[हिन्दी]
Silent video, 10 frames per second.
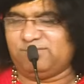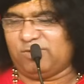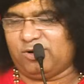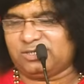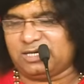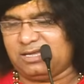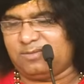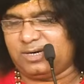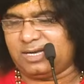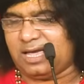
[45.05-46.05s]
बहुत ज्यादा
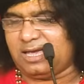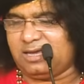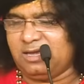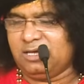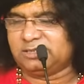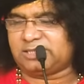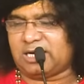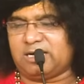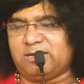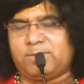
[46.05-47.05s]
बढ़िया है
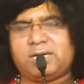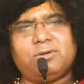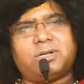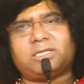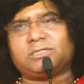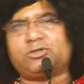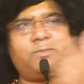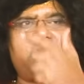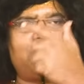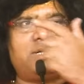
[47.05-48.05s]
सकल मनोरथ
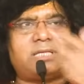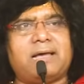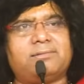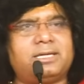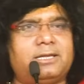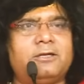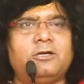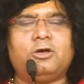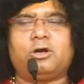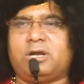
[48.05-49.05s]
सुफल बतावे
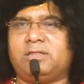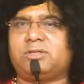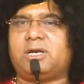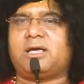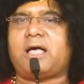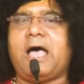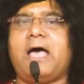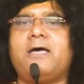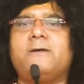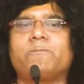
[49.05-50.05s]
ग्रंथ ने
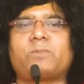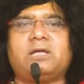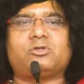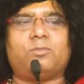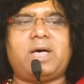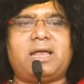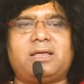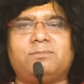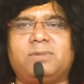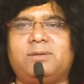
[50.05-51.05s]
कहा कि
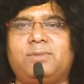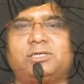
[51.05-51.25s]
तुम्हारे मन में